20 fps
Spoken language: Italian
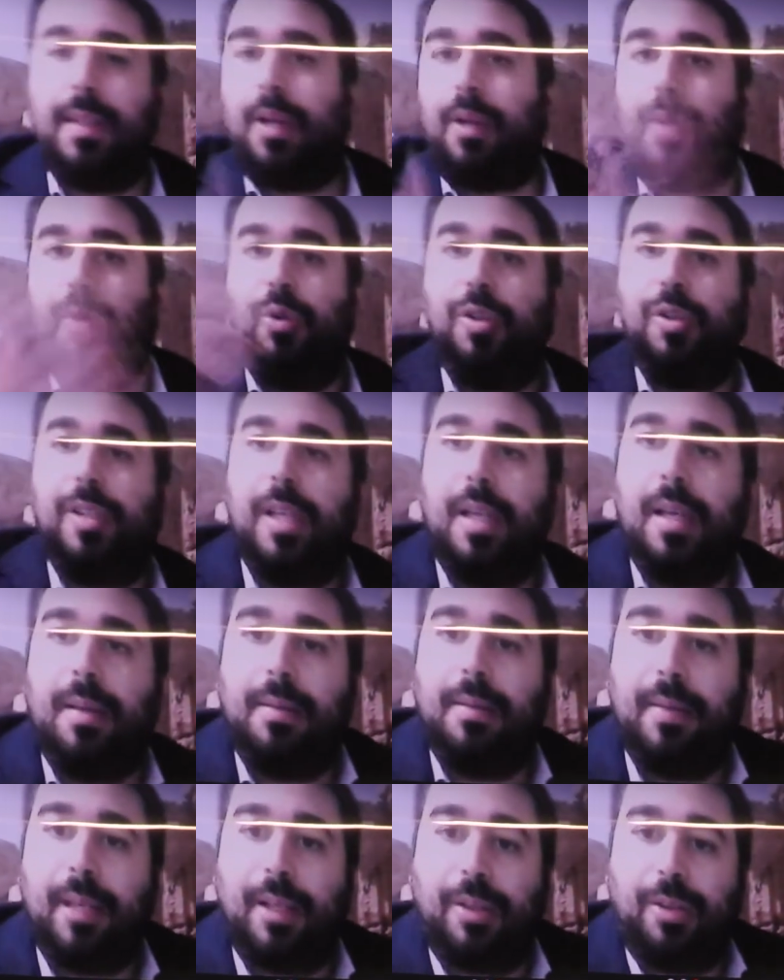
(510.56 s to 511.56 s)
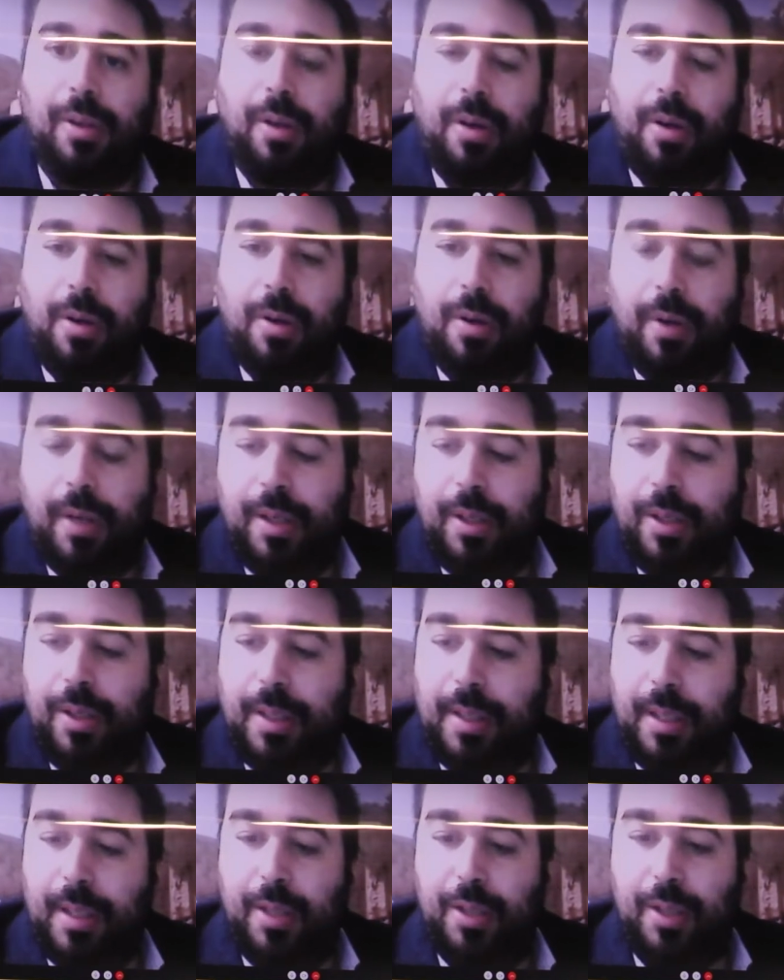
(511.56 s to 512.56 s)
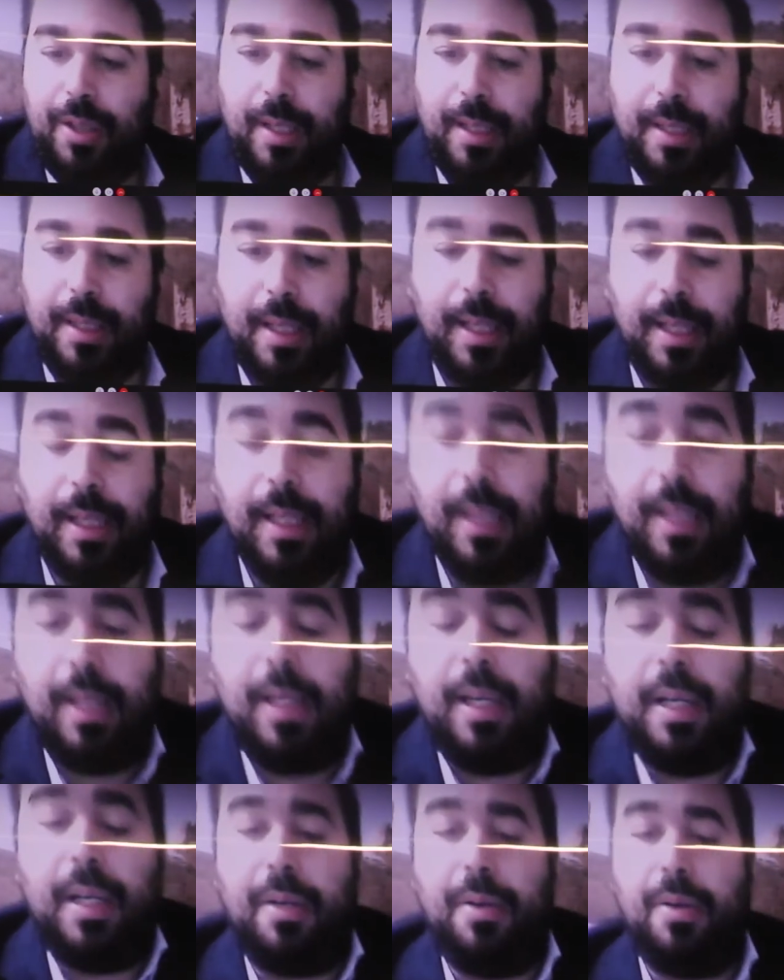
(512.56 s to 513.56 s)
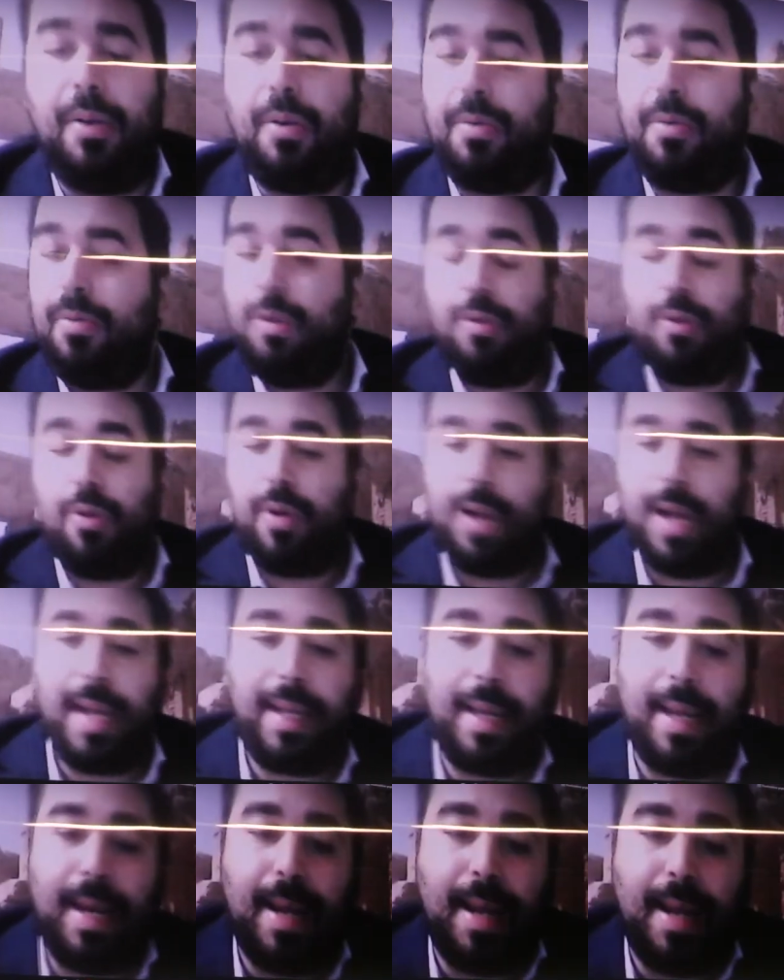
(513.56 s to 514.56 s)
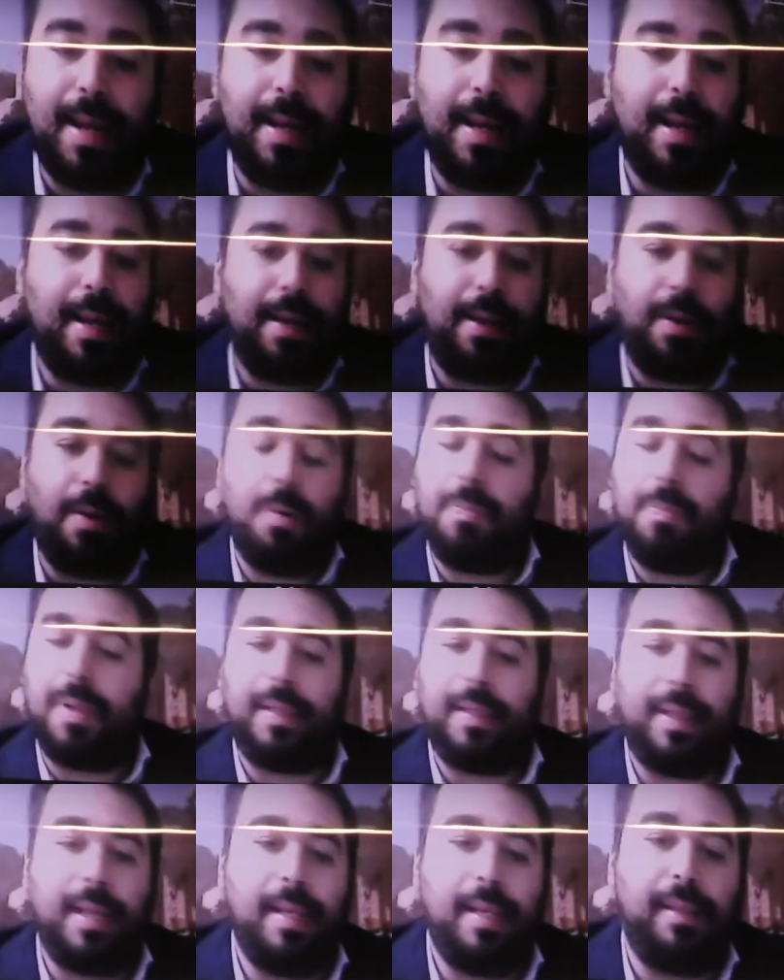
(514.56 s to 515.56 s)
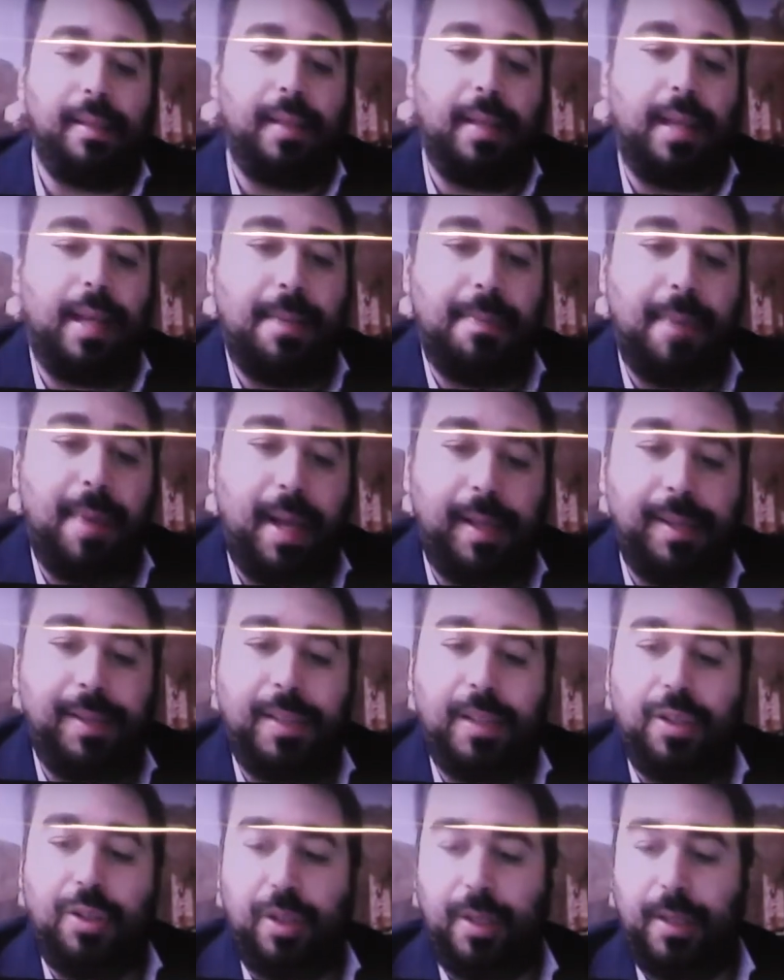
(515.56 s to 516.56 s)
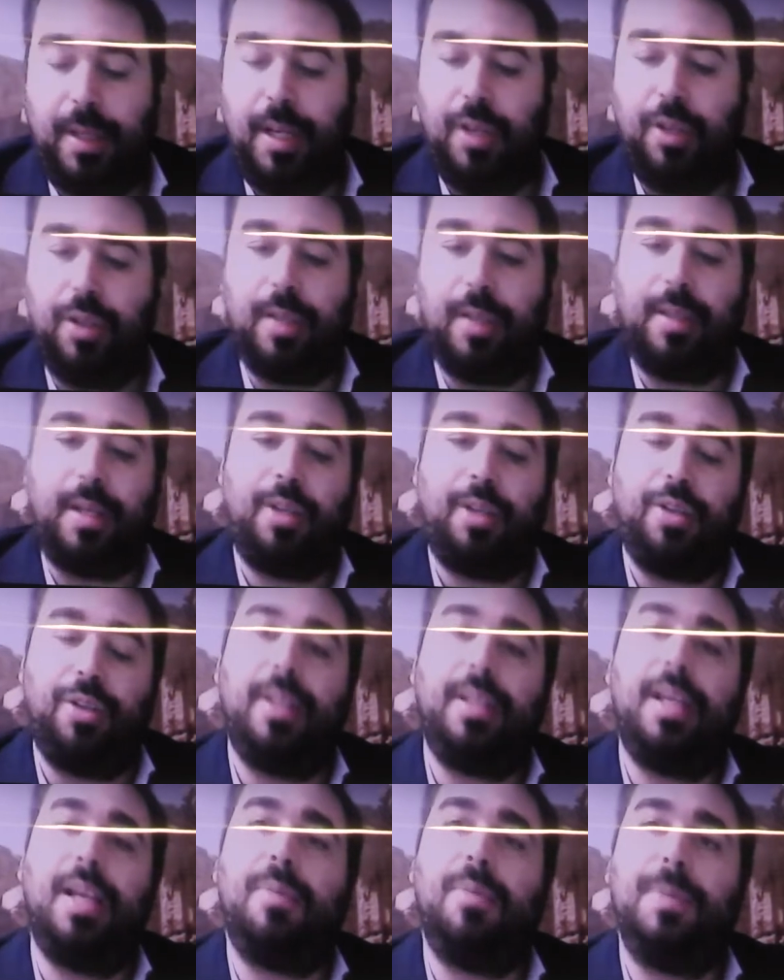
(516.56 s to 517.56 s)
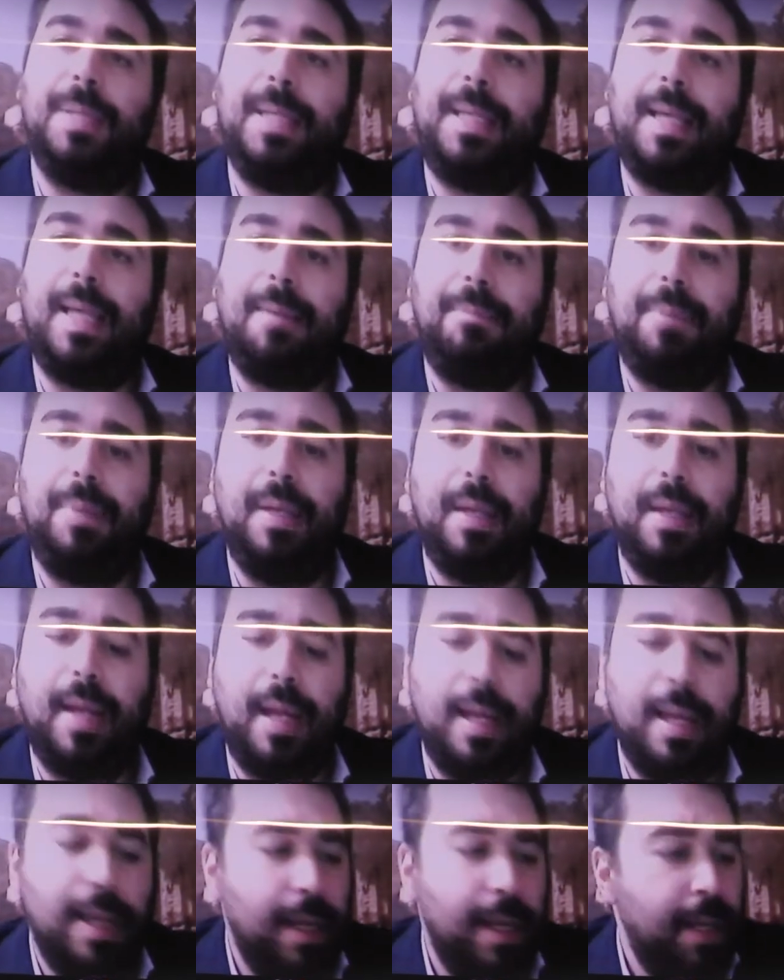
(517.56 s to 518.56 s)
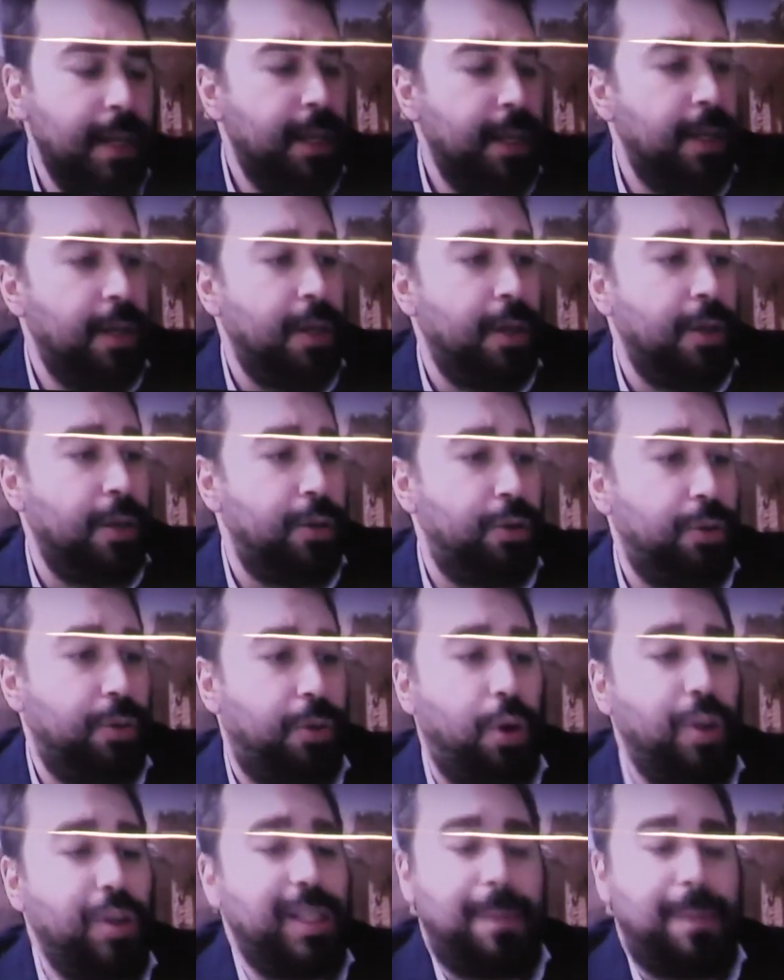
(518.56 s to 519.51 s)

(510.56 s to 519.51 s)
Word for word: così, da solo, eccetera, eccetera. Non, non ho neanche le, le, le competenze, le basi, eccetera, eccetera. Cerchiamo di capire cosa